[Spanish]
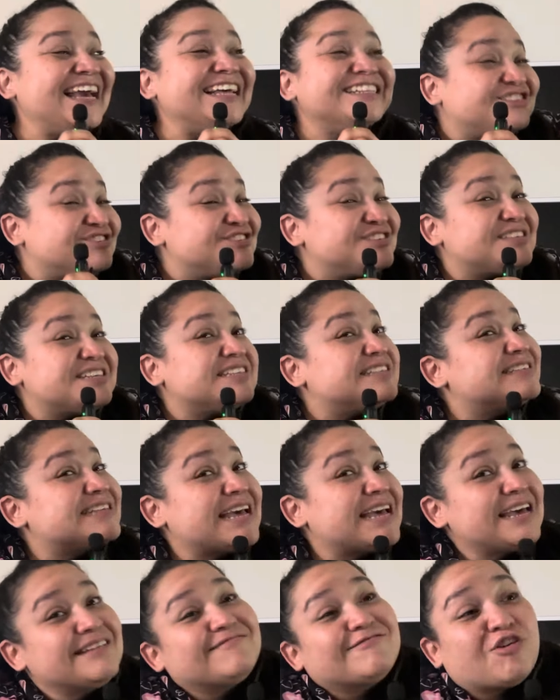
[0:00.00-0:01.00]
Entonces,
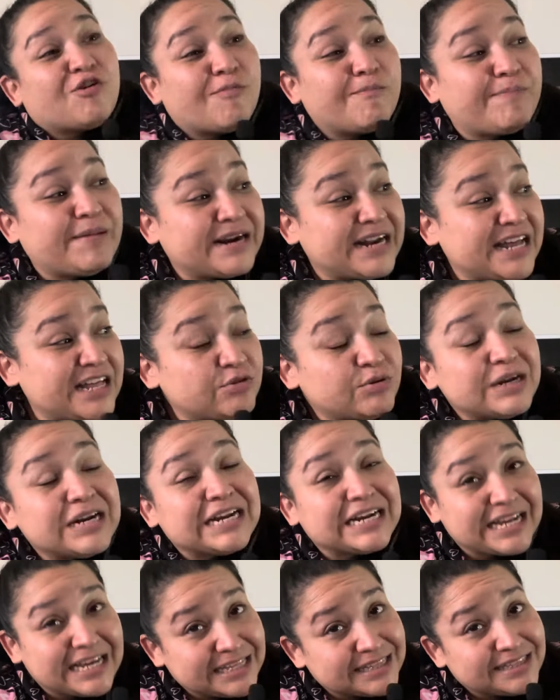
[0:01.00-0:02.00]
comparando en
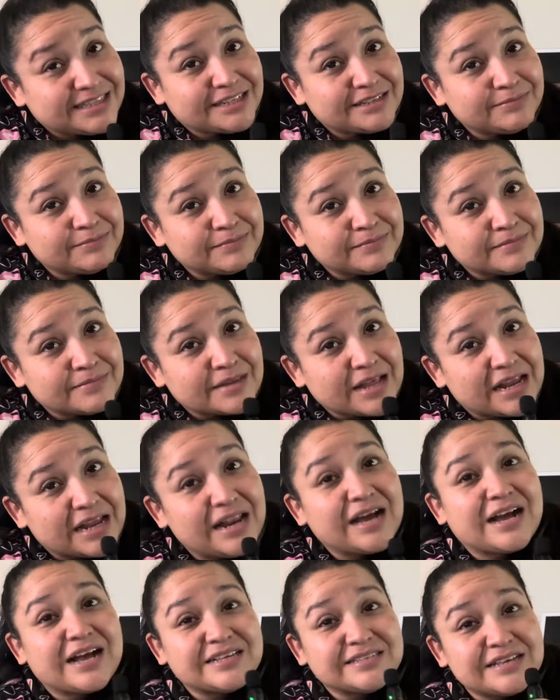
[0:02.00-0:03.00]
rating,
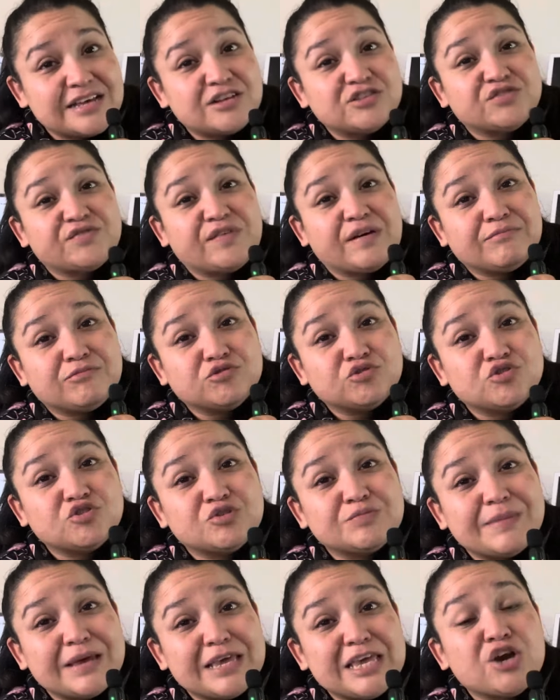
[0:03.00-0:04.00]
la Casa de los Famosos
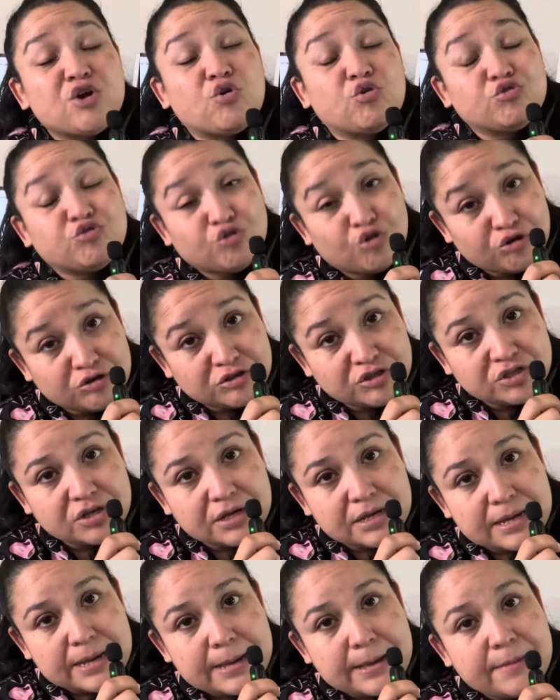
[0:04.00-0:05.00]
México 2
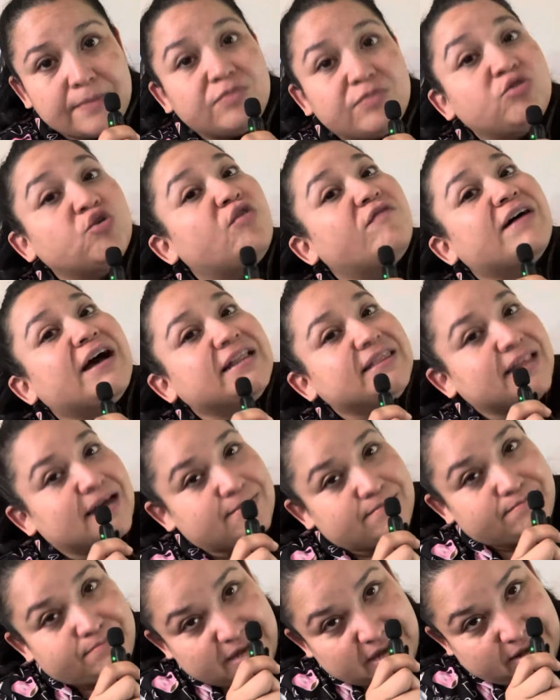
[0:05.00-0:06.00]
no va
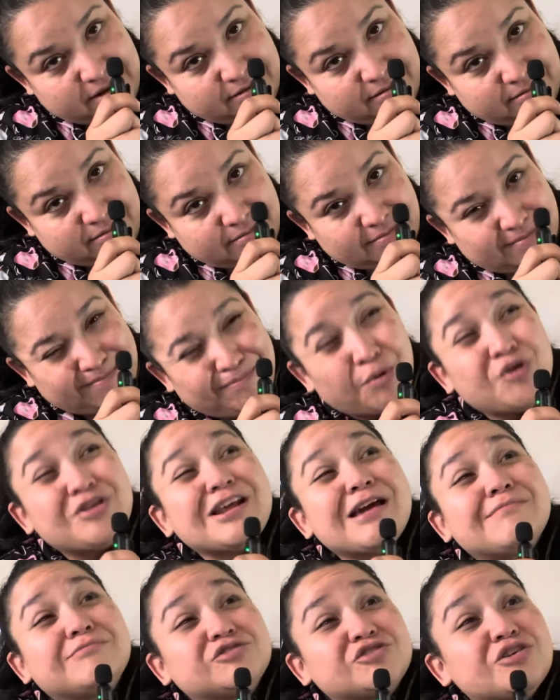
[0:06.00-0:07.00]
tan bien.
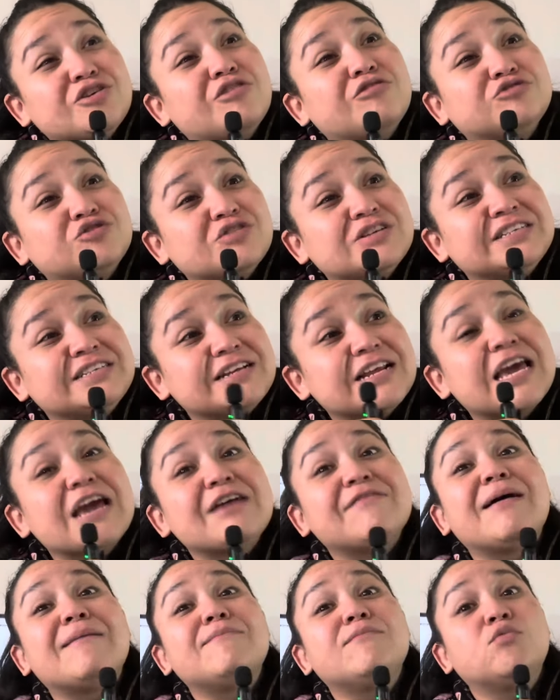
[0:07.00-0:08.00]
Podríamos incluso decir que
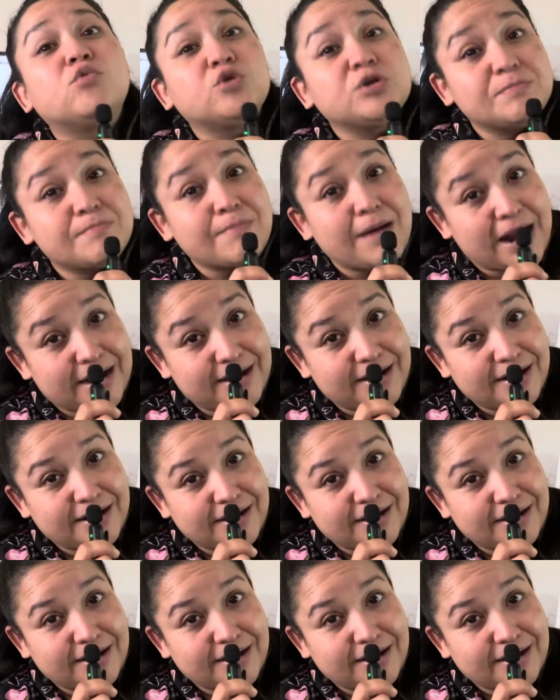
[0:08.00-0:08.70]
va muy mal.